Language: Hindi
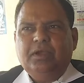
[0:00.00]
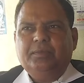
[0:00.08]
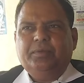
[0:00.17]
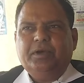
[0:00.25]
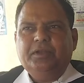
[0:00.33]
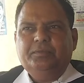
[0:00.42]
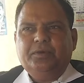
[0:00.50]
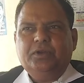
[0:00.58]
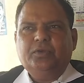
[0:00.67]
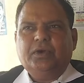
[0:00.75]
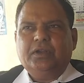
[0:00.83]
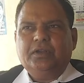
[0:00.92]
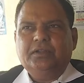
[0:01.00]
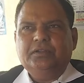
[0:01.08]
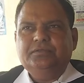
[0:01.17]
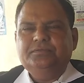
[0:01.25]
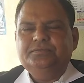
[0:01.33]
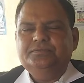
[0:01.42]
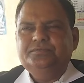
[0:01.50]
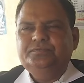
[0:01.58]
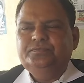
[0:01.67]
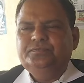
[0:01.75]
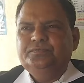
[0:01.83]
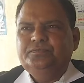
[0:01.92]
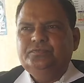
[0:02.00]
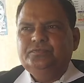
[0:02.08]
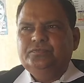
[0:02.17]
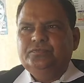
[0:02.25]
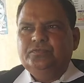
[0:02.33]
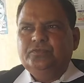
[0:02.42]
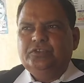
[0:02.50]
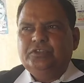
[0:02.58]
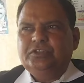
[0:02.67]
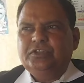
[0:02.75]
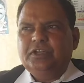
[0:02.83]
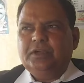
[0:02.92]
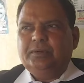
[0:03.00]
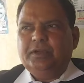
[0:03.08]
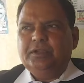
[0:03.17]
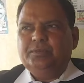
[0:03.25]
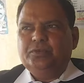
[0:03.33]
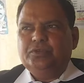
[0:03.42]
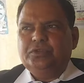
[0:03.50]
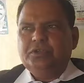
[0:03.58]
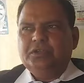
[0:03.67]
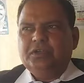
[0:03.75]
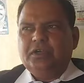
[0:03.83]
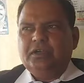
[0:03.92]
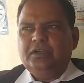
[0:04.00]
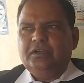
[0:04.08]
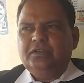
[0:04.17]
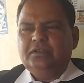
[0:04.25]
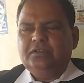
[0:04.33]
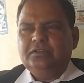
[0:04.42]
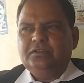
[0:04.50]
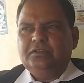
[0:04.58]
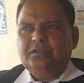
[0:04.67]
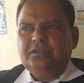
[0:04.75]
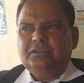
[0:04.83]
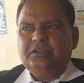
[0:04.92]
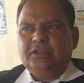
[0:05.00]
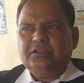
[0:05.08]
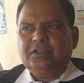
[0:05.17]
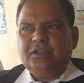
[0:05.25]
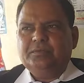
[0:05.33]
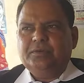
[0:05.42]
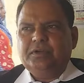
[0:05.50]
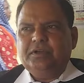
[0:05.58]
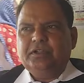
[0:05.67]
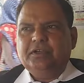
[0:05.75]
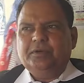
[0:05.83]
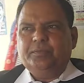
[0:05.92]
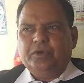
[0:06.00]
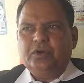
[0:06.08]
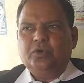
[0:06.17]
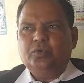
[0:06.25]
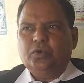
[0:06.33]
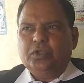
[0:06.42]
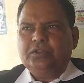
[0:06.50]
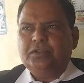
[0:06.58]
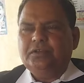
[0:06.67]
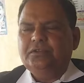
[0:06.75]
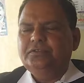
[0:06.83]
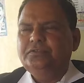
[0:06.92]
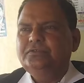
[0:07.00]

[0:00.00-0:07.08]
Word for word: व्यापारी परिवार है जिसके नाबालिग पुत्री का तीन चार साल पहले अपहरण हुआ था